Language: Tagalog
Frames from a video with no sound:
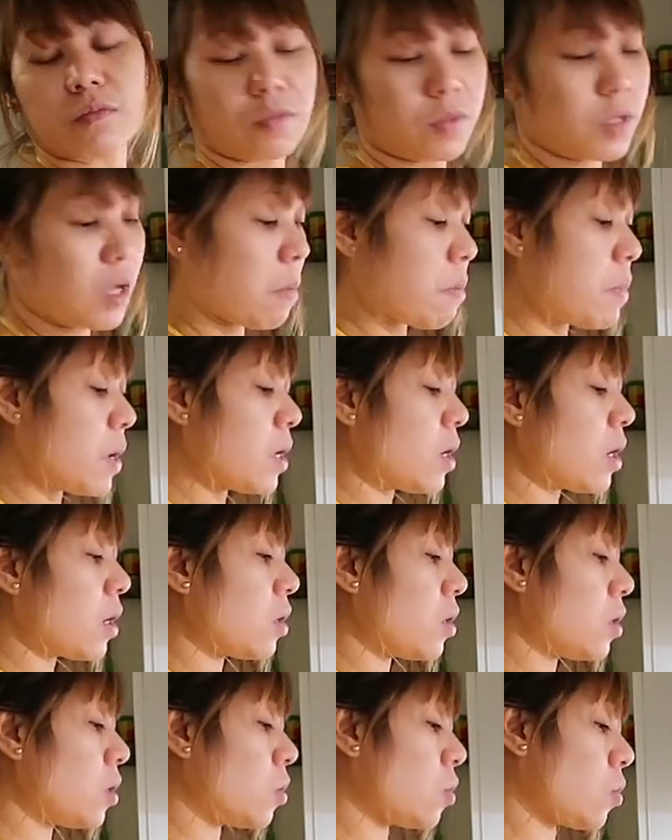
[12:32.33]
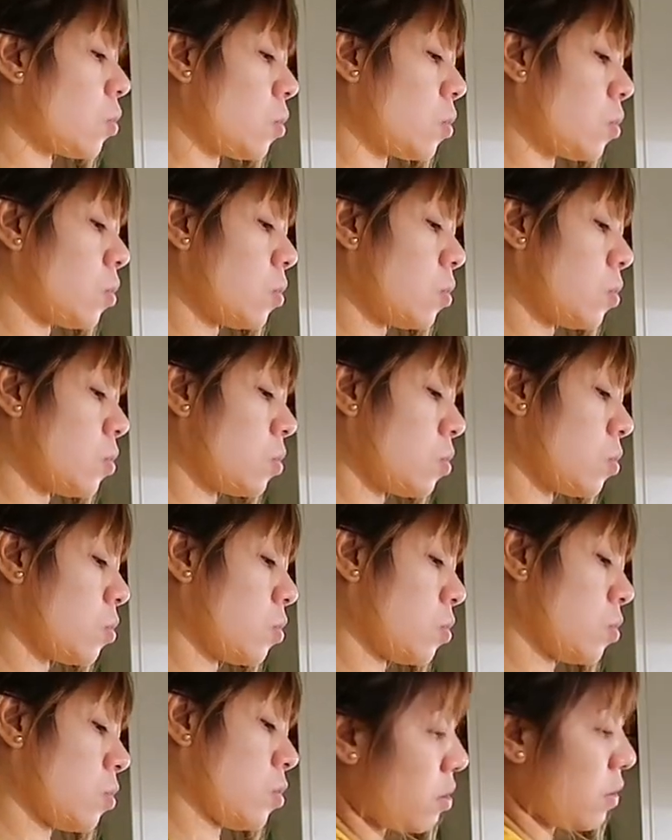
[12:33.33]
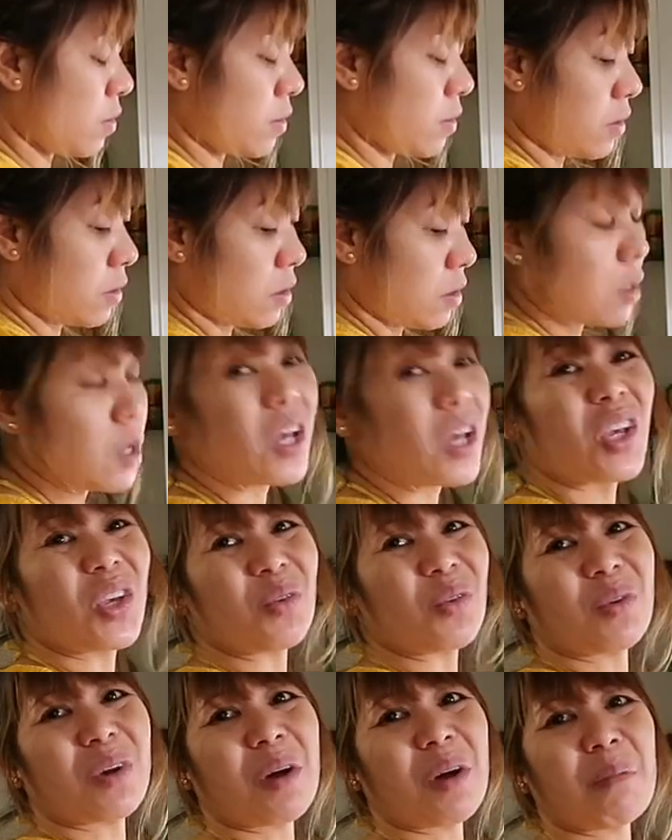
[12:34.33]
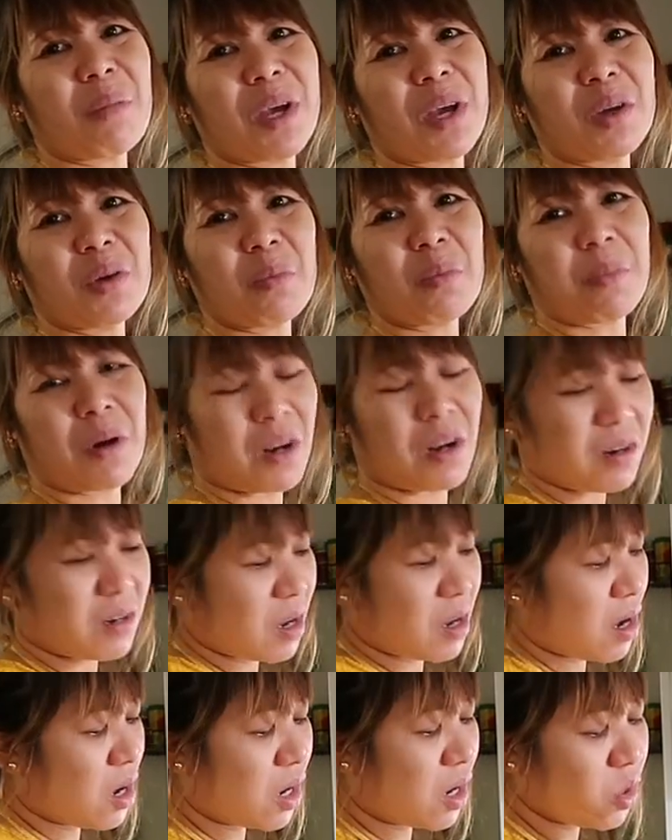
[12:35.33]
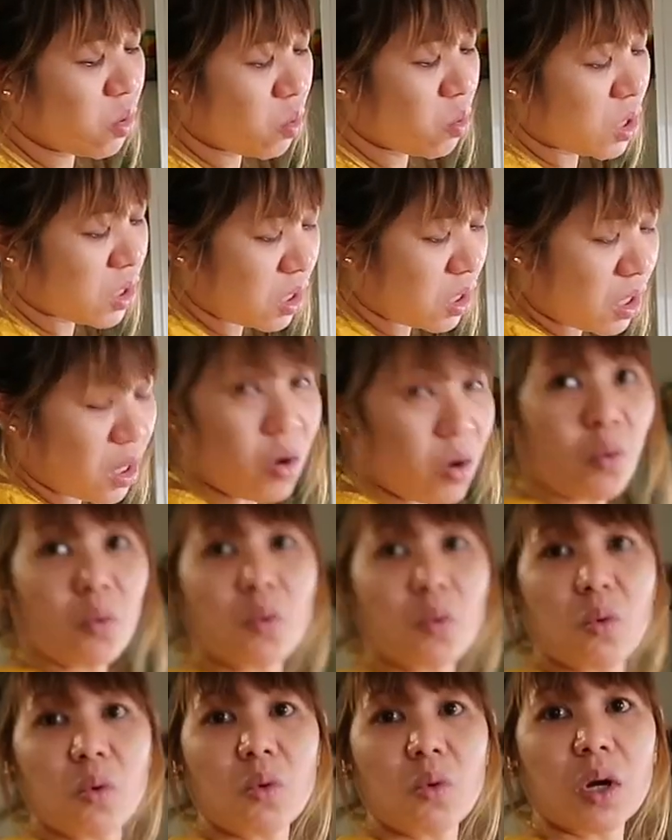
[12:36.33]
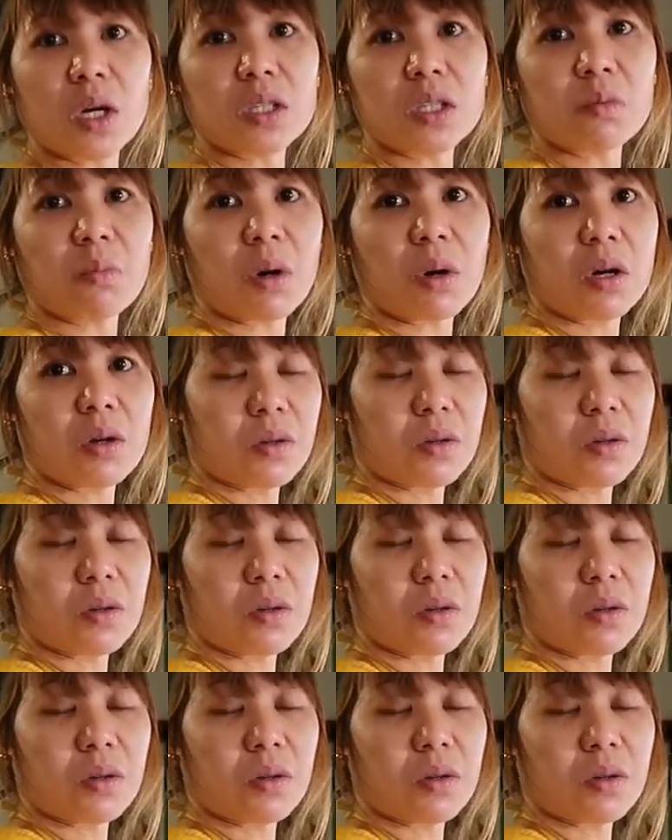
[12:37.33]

Gabi na dito, no? Yung kamay ko parang naano, nasa kahuhugat ba?